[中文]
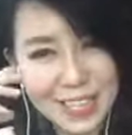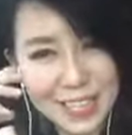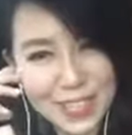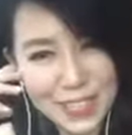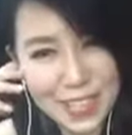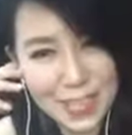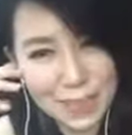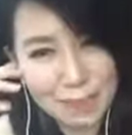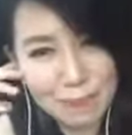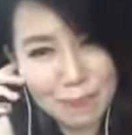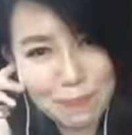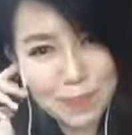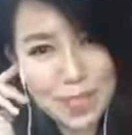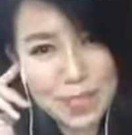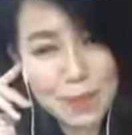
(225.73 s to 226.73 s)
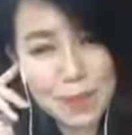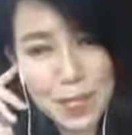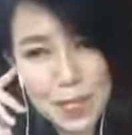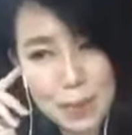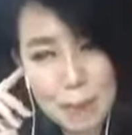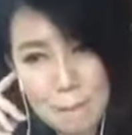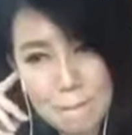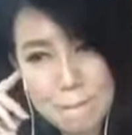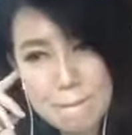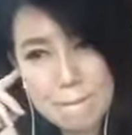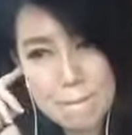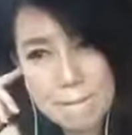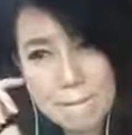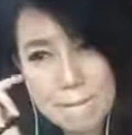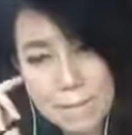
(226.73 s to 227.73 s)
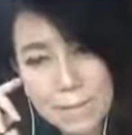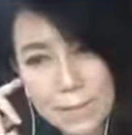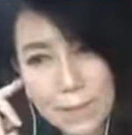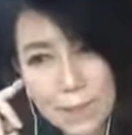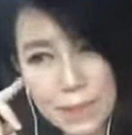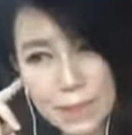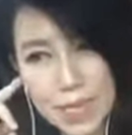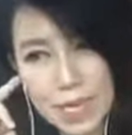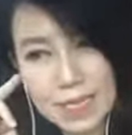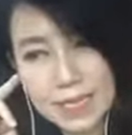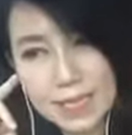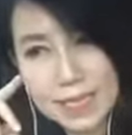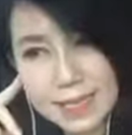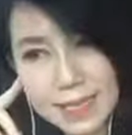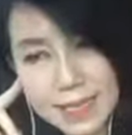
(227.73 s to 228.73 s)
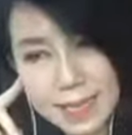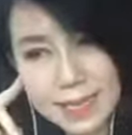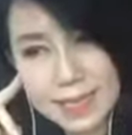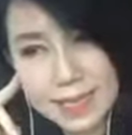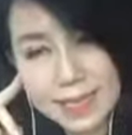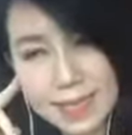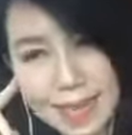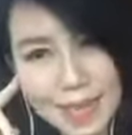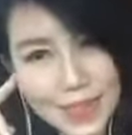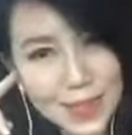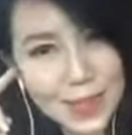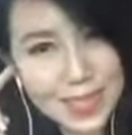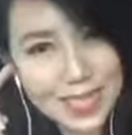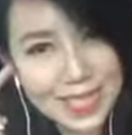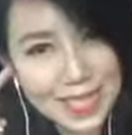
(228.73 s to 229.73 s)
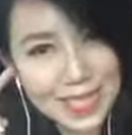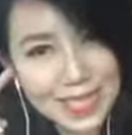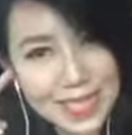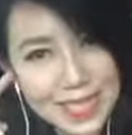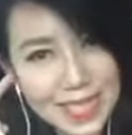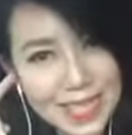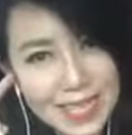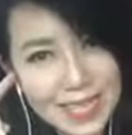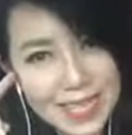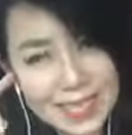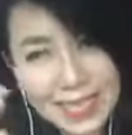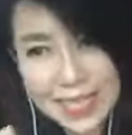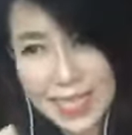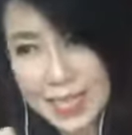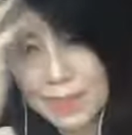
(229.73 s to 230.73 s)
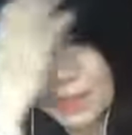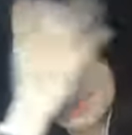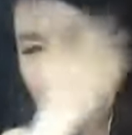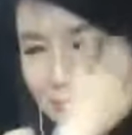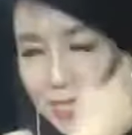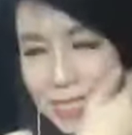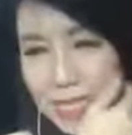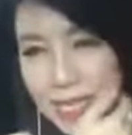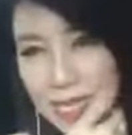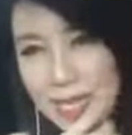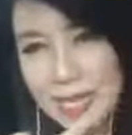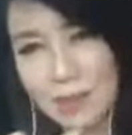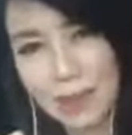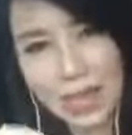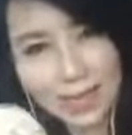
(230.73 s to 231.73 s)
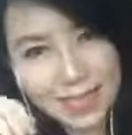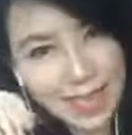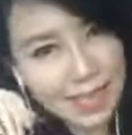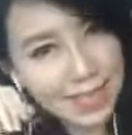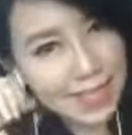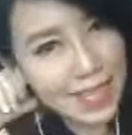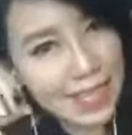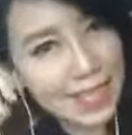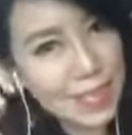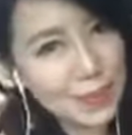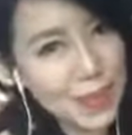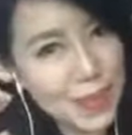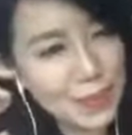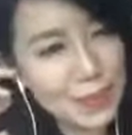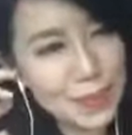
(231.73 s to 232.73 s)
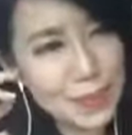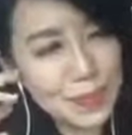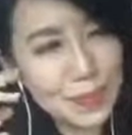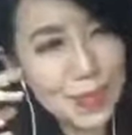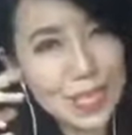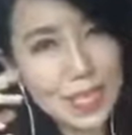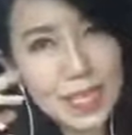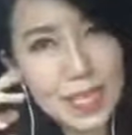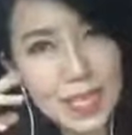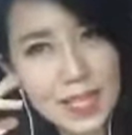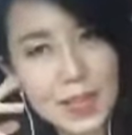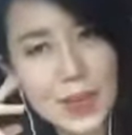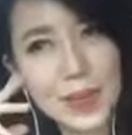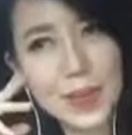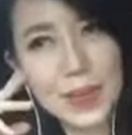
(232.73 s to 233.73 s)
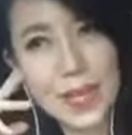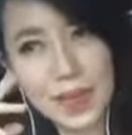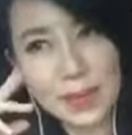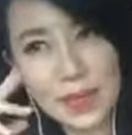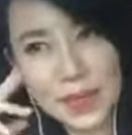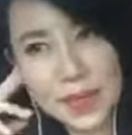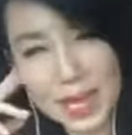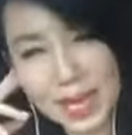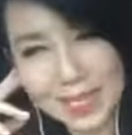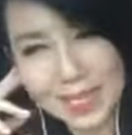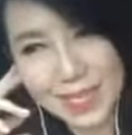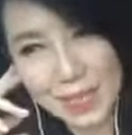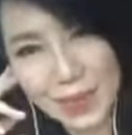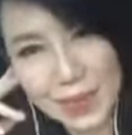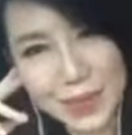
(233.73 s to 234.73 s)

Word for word: OK，那么嗯，今天啊，因为今天是一个 dinner。是一个晚宴，那么明天后天我就开始投